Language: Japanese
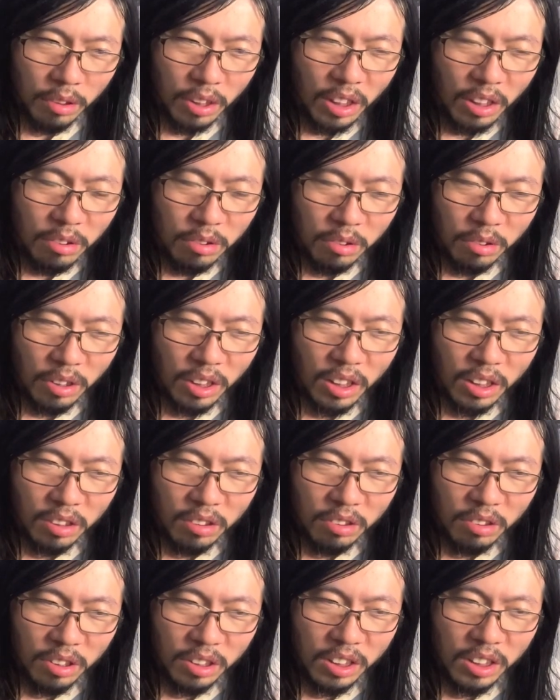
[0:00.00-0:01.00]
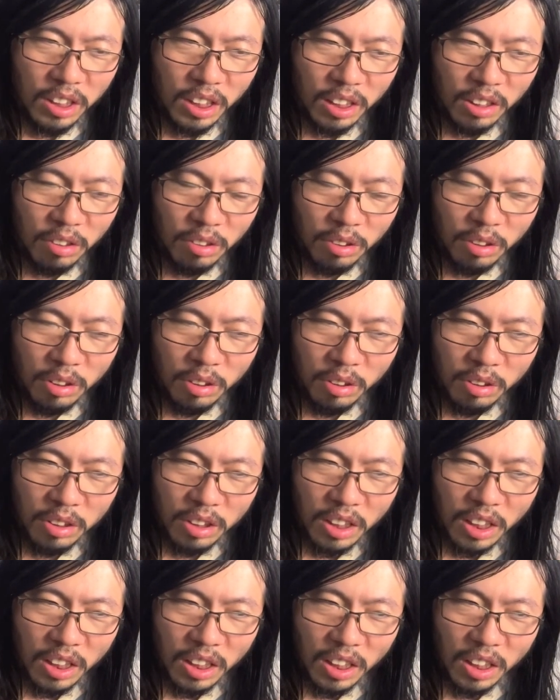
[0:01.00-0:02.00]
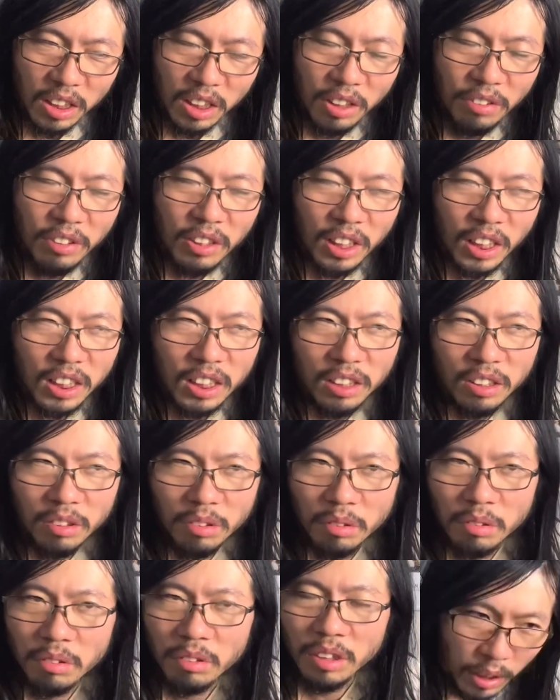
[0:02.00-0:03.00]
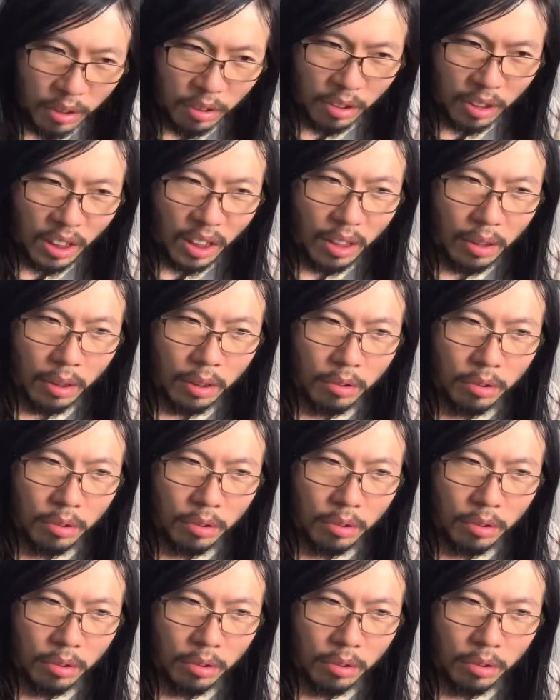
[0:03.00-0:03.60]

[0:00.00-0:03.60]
彼女が苦しんでいくっていう姿ではないっていうことで、そういった